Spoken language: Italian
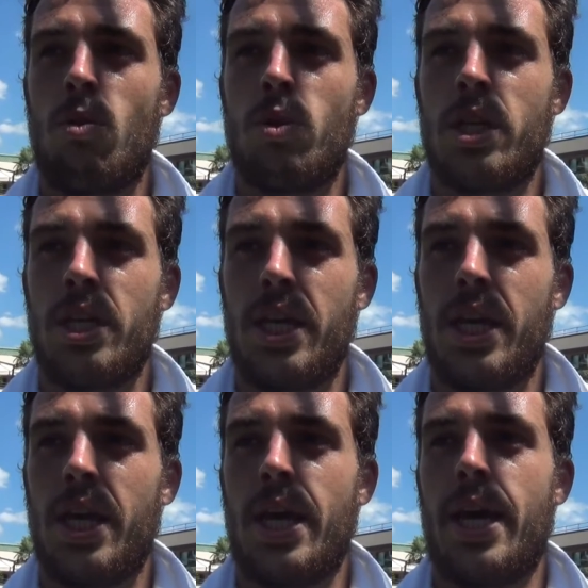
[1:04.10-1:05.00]
il
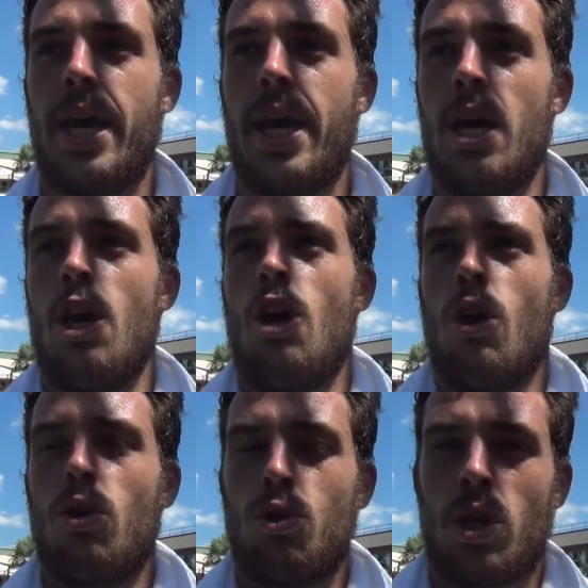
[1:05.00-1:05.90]
lunedì e
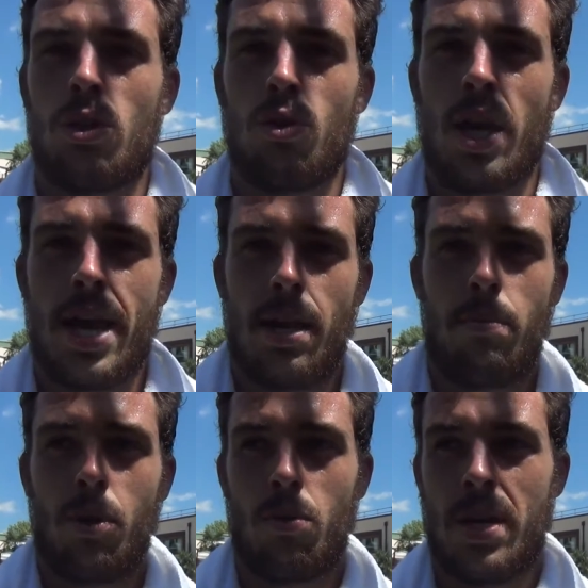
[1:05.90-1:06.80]
ho giocato ieri il
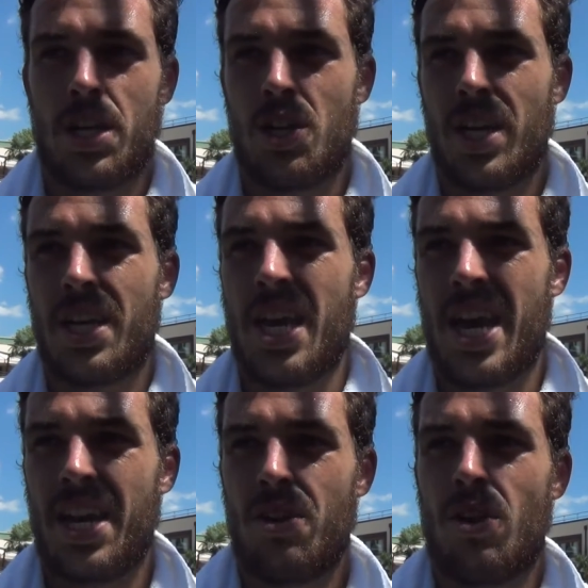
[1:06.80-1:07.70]
primo match, anche
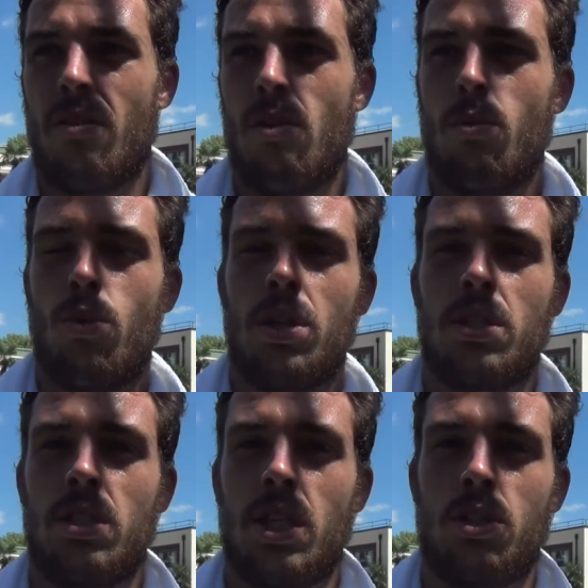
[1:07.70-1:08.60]
ieri non avevo buone
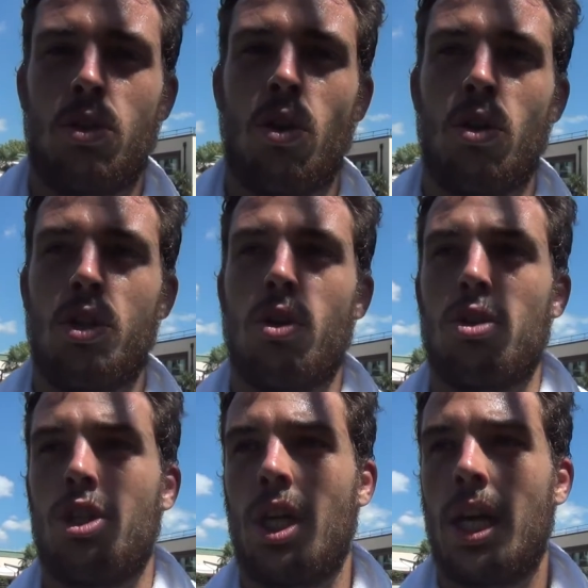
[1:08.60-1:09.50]
sensazioni,
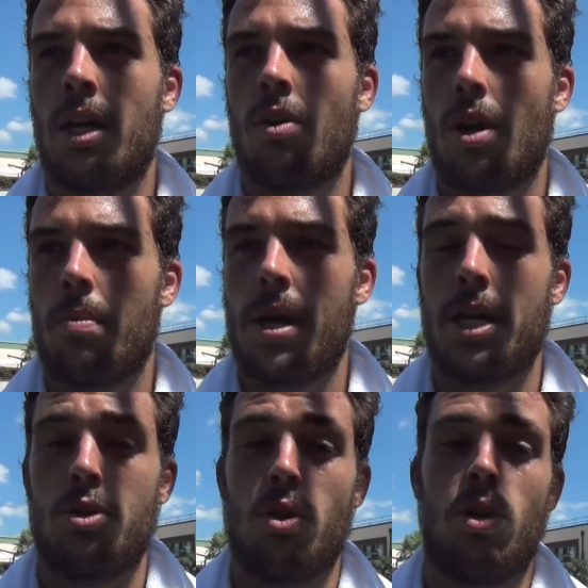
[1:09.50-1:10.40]
oggi ancora
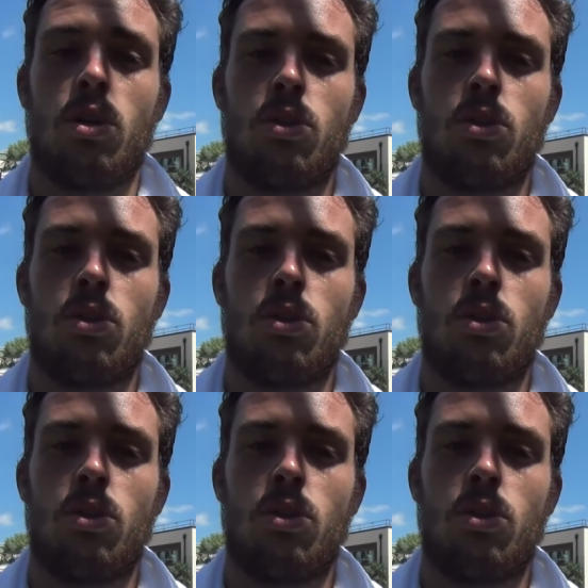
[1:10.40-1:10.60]
peggio,